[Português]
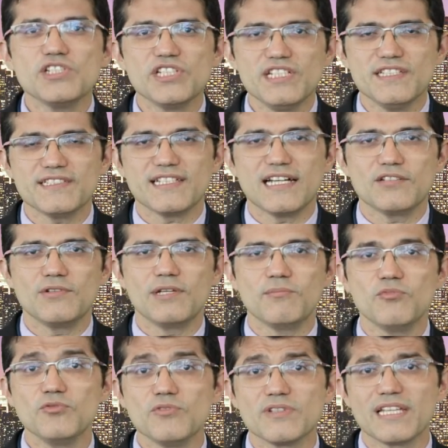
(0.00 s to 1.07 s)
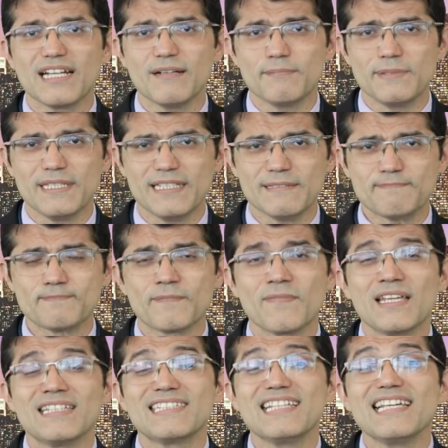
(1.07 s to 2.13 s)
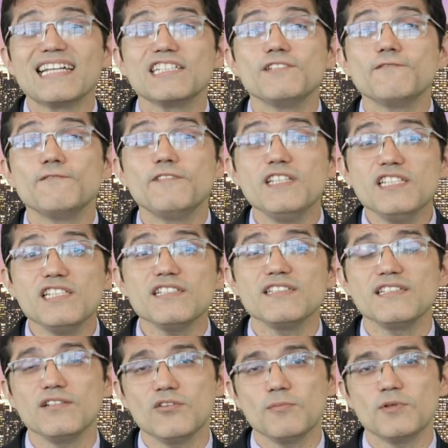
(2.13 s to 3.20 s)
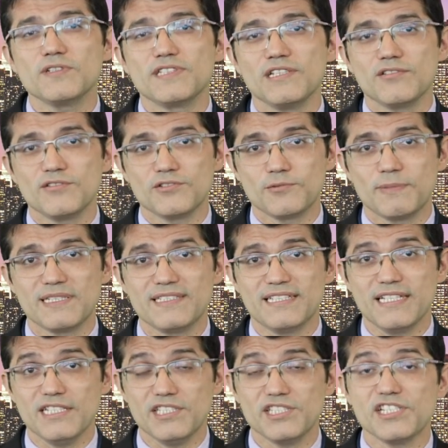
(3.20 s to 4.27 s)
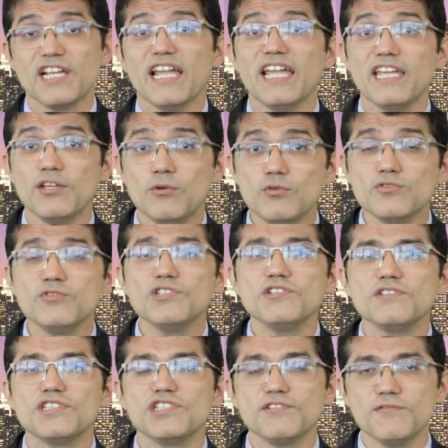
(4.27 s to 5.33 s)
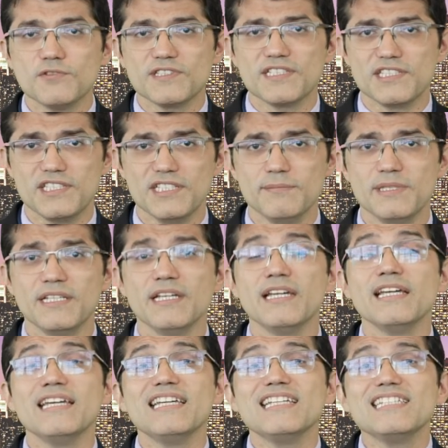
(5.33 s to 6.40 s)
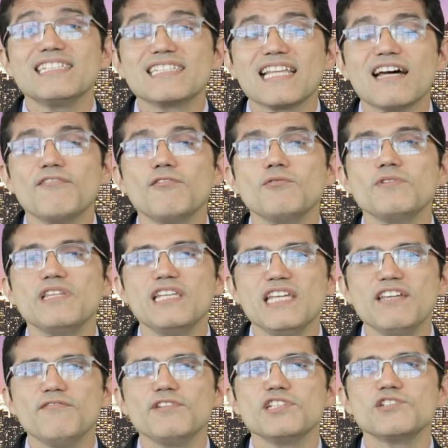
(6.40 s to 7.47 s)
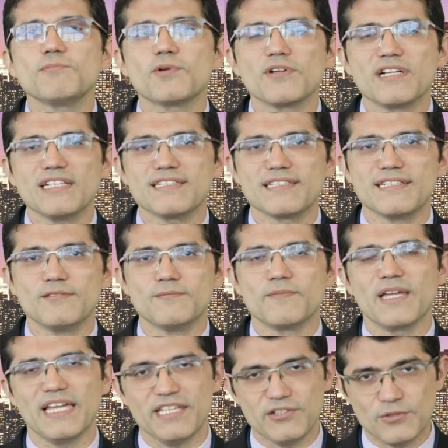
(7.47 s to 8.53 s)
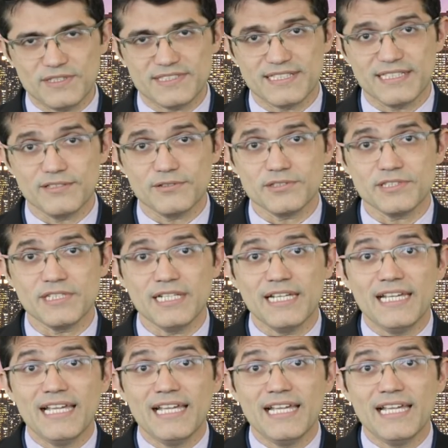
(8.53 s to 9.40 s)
utilizado a imunoterapia, cerca de 25% dos pacientes em uso de tivozanib estavam livres de progressão em dois anos.